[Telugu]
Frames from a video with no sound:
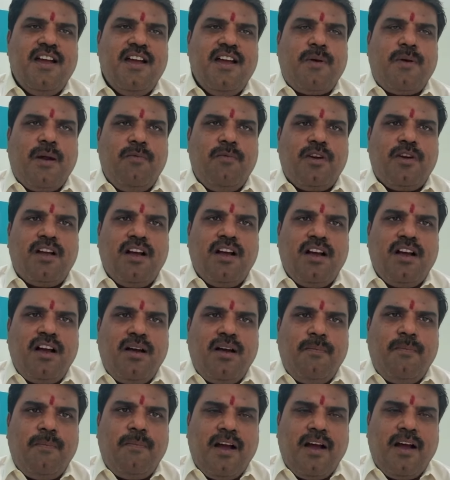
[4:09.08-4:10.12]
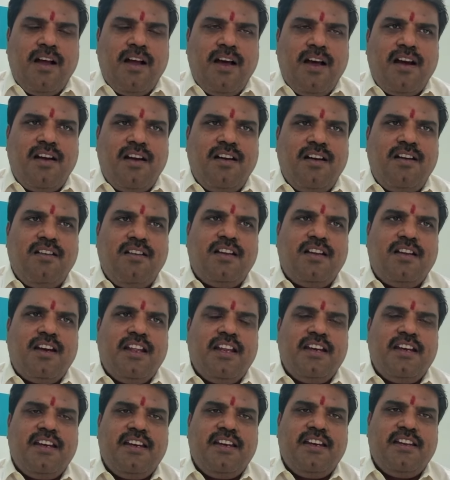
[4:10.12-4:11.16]
ప్రముఖంగా బంగారం
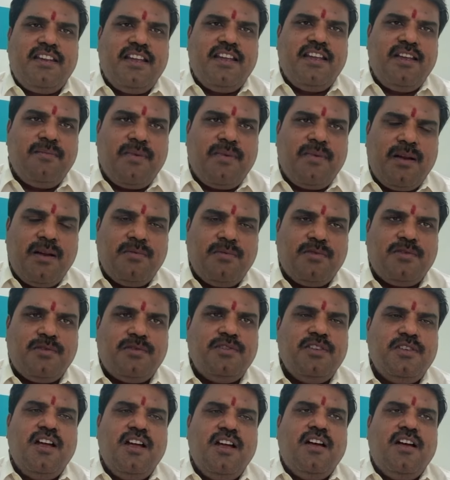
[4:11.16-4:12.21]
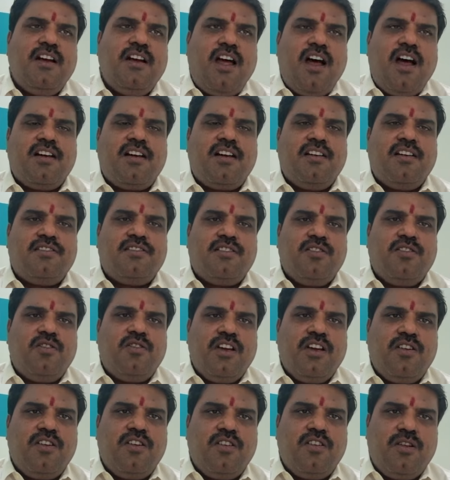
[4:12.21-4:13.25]
అనేది మనము లాకర్స్ లోను
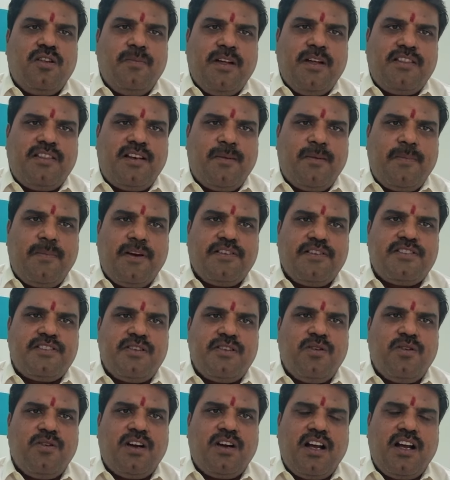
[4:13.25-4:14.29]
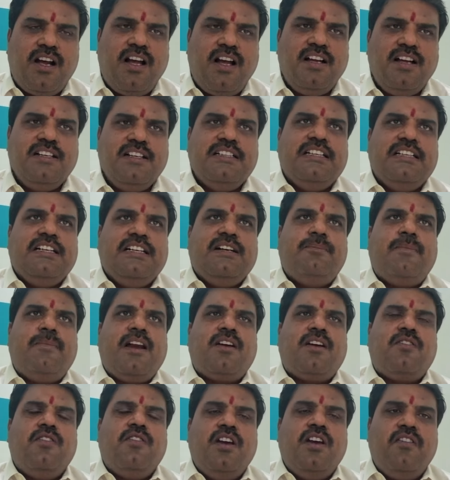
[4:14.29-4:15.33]
ఇంకోటి భద్రపరిచి ఒక
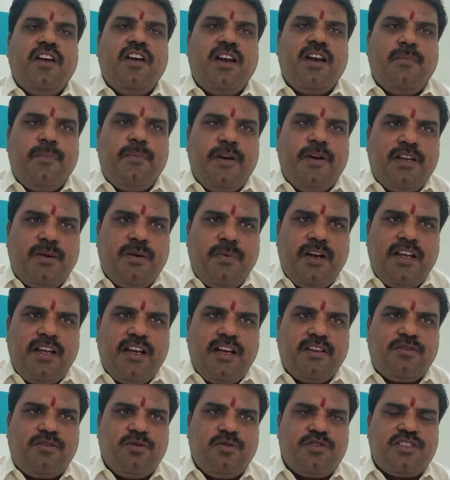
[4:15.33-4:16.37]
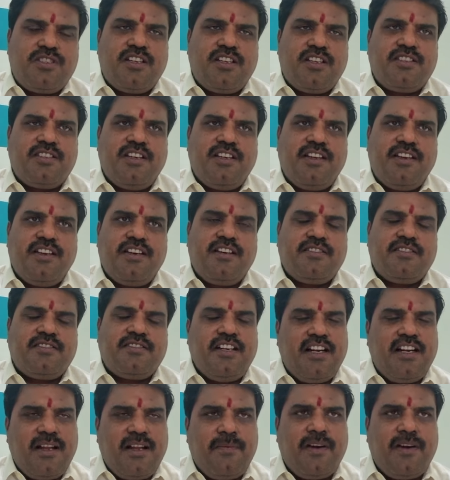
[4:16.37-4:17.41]
మనకు విలువైన పెట్టుబడిగా సూచన
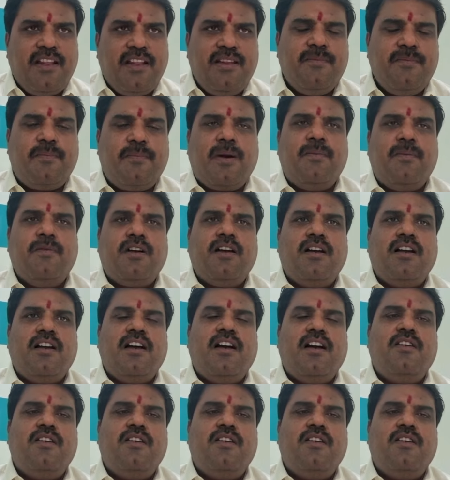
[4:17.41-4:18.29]
చేయడం అనేది ప్రముఖంగా